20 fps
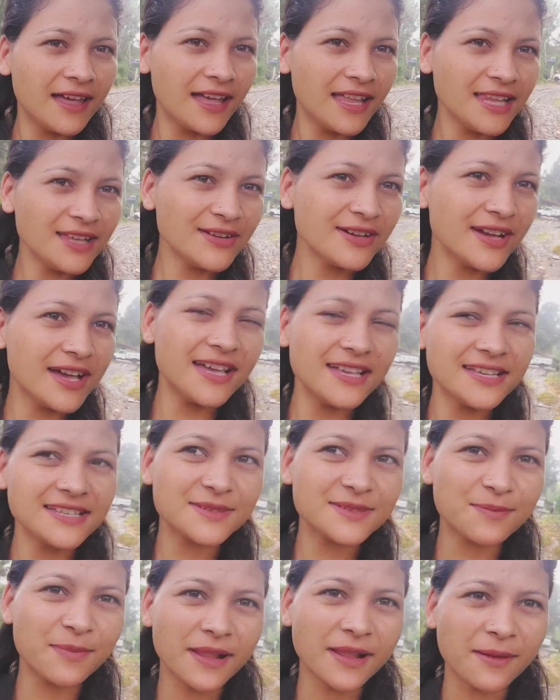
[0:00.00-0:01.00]
हेलो गाइस
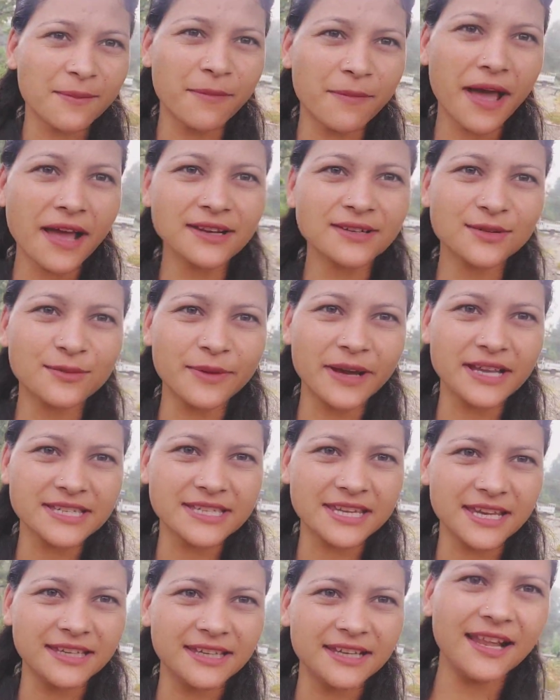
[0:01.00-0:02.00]
वेलकम बैक टू माय
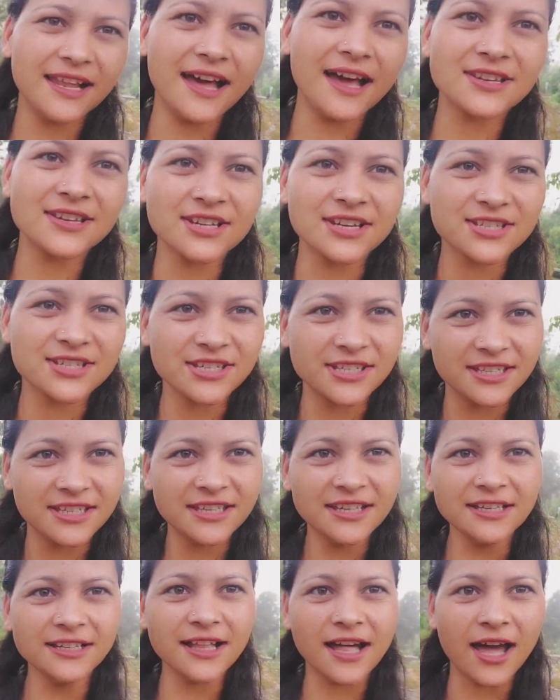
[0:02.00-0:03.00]
चैनल आशा शिंदे
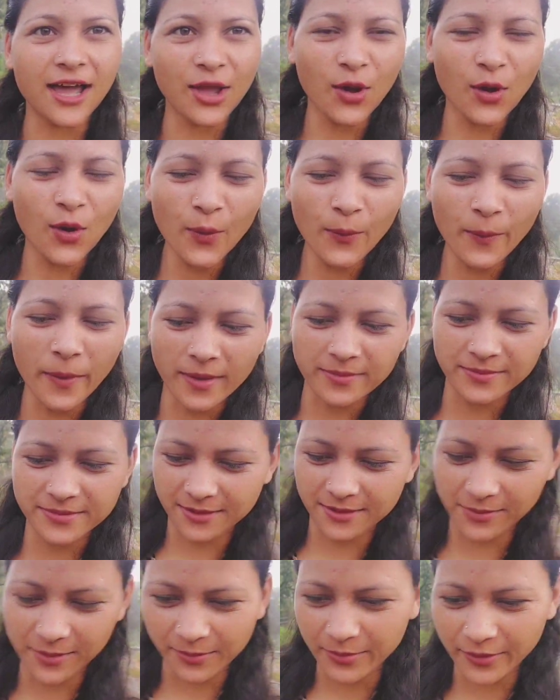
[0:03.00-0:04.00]
आई होप आप
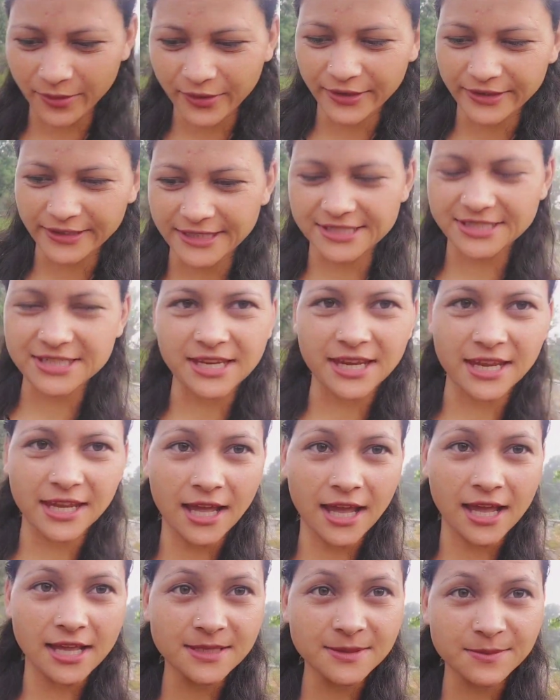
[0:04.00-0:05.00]
सभी बहुत अच्छे हैं
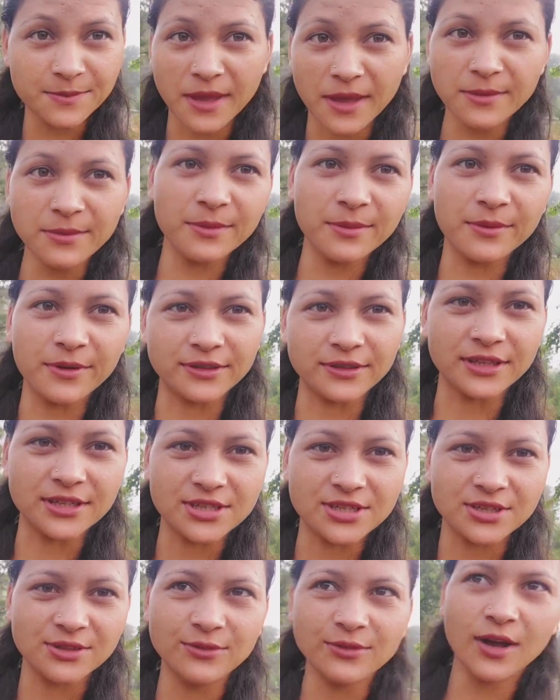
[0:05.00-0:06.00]
गाइस मैं भी बहुत
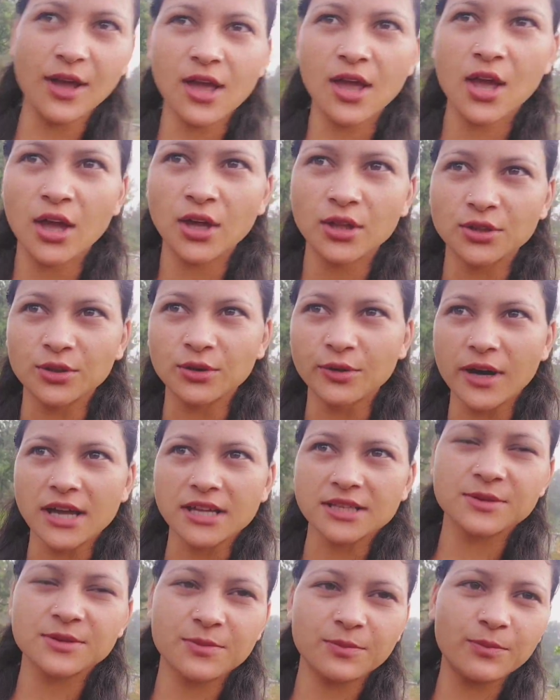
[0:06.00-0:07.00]
अच्छी हूँ तो
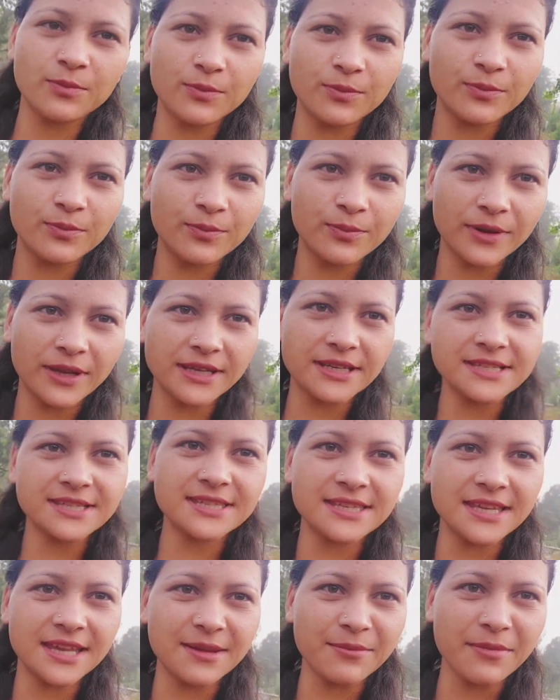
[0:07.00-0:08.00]
आज फिर
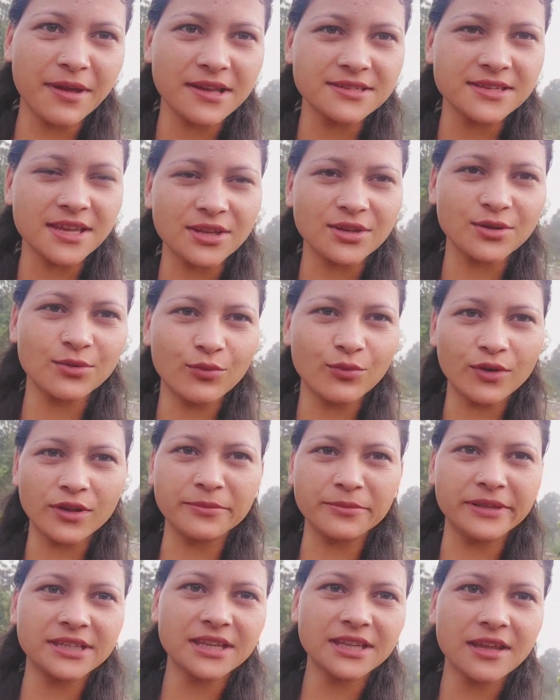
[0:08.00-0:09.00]
से मैं जा रही हूँ वन
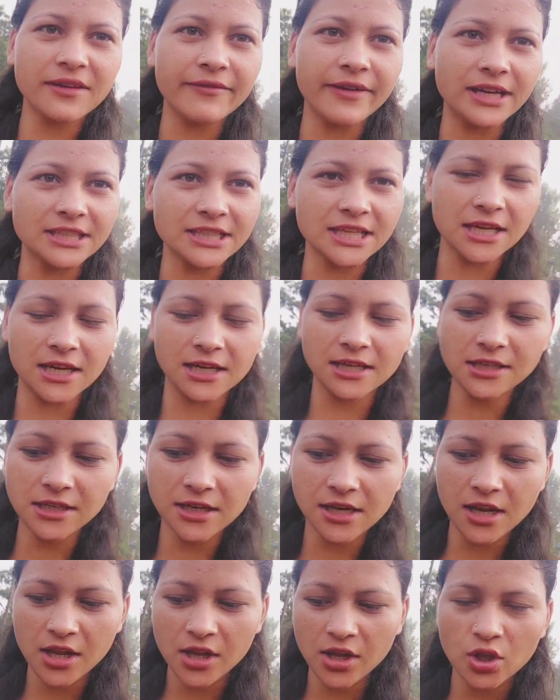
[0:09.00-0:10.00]
मंथ के बाद घर
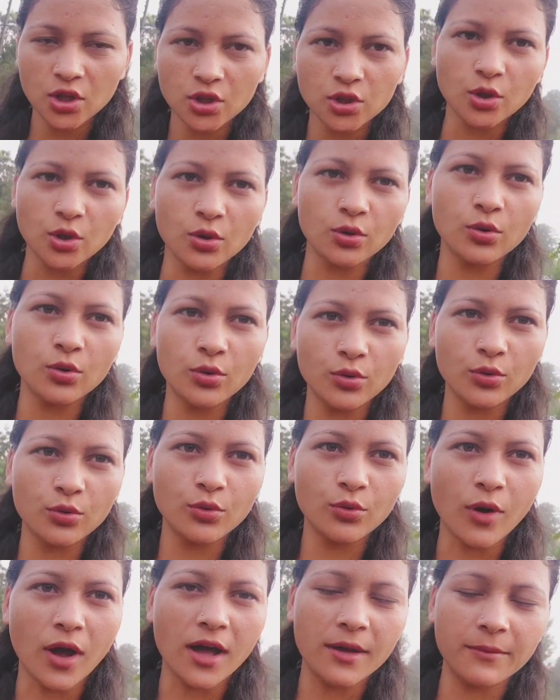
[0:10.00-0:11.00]
तो
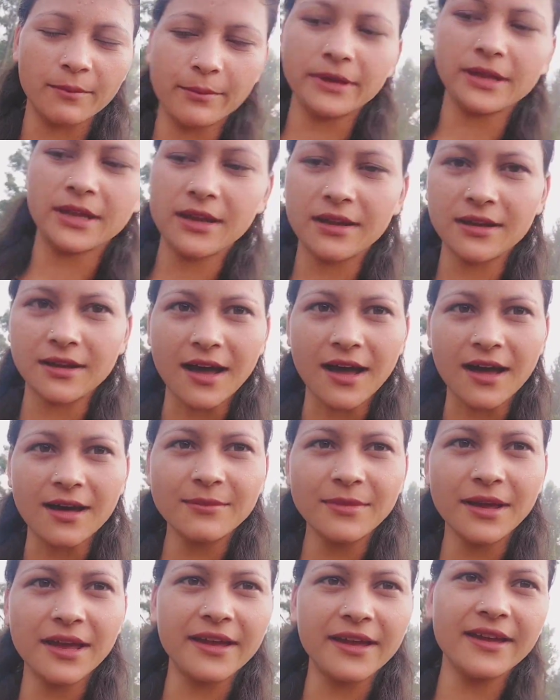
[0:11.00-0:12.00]
वहाँ पे काम
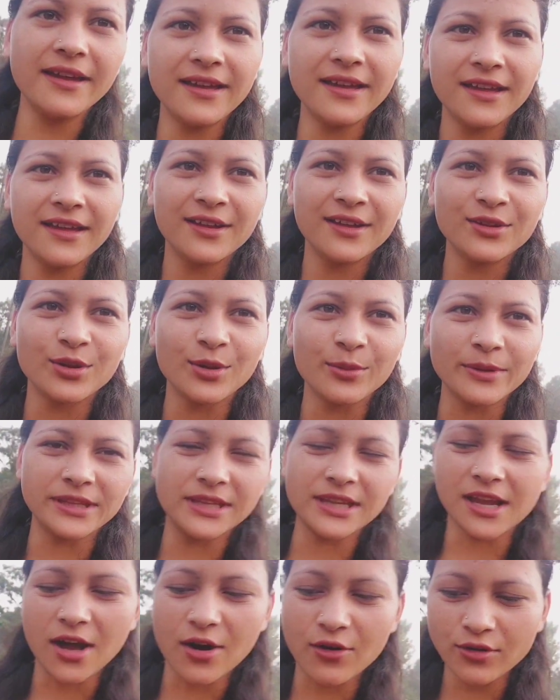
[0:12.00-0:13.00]
है तो मैं
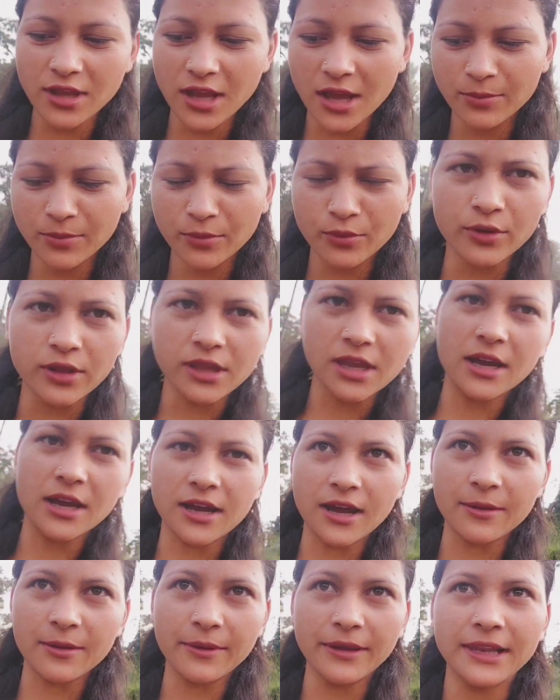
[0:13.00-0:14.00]
दिखाऊंगी आपको क्या
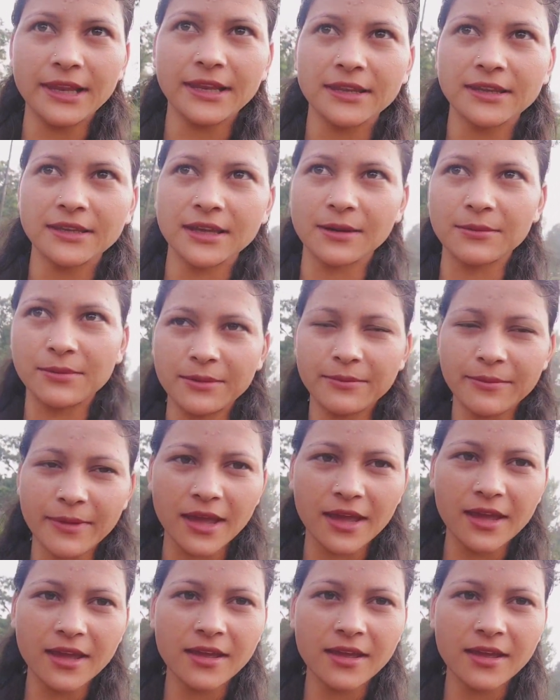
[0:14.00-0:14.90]
काम है लेकिन अभी मैं